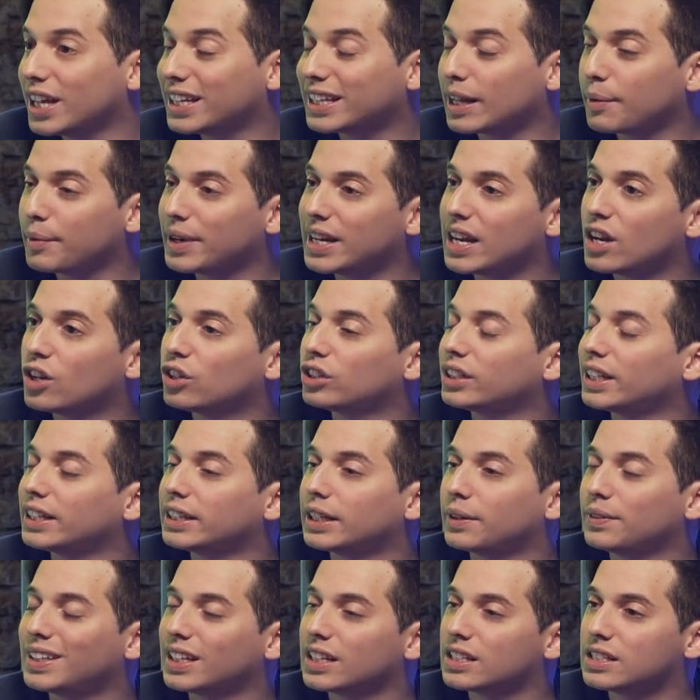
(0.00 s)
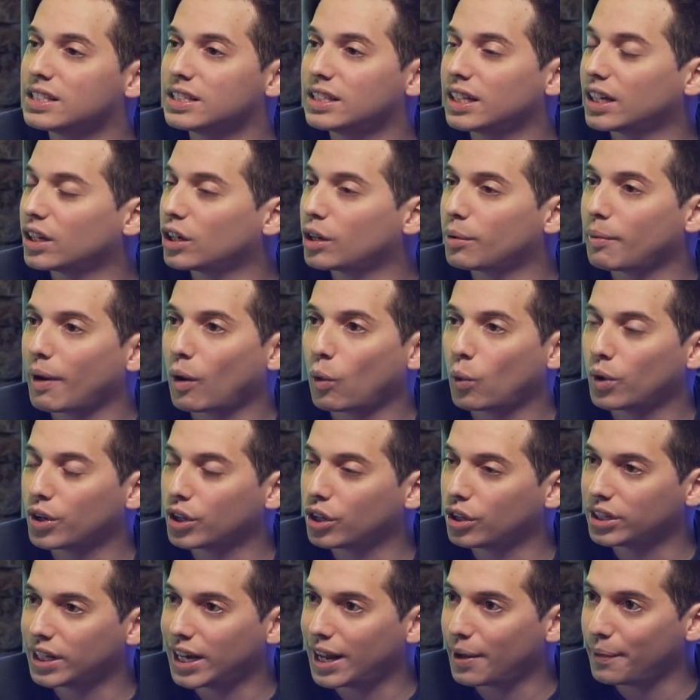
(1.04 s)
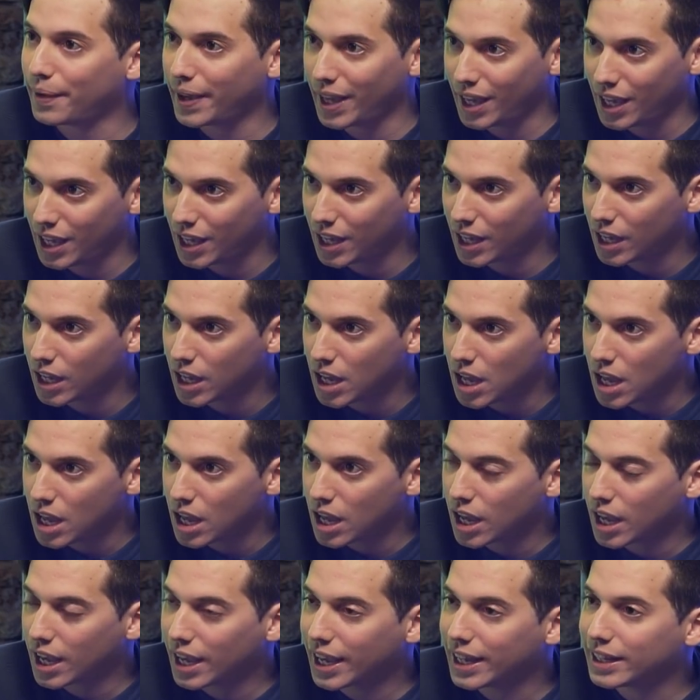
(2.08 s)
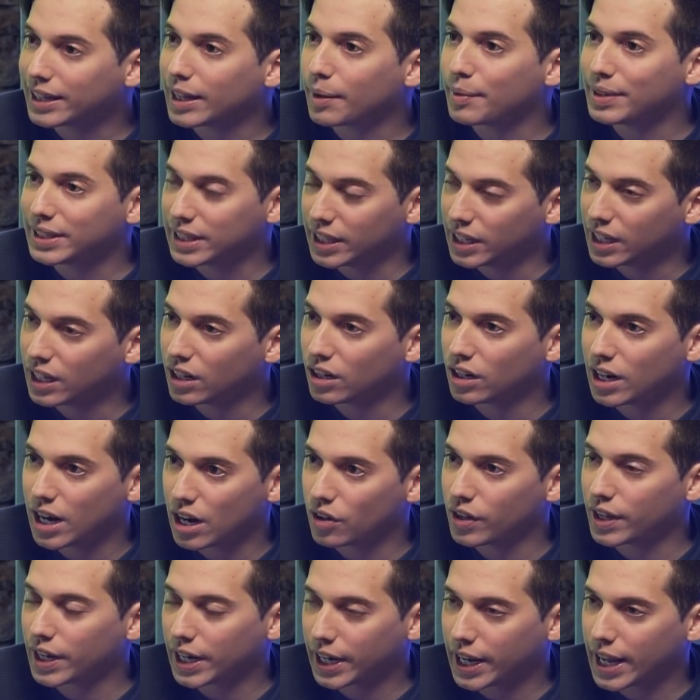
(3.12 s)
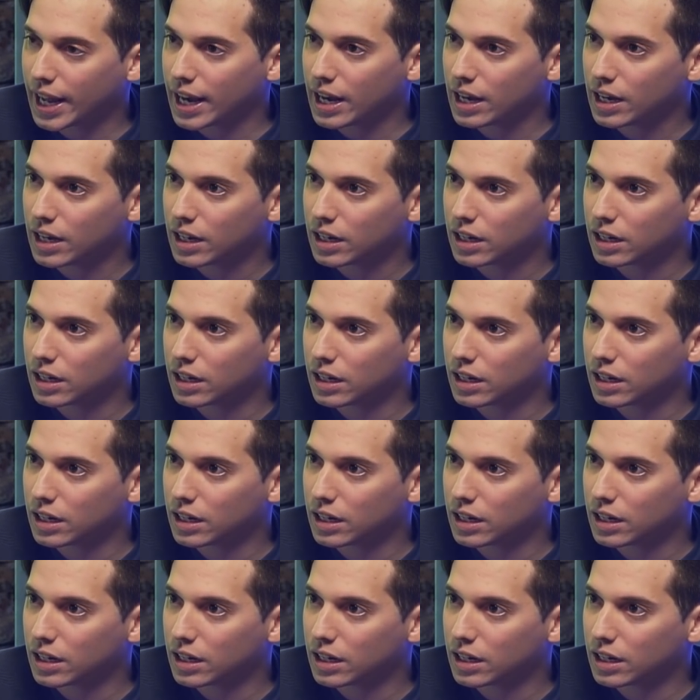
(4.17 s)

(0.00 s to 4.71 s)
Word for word: día también en otra entrevista que hiciste, que no me acuerdo dónde la vi, Sí. que también te dijeron algo de Real.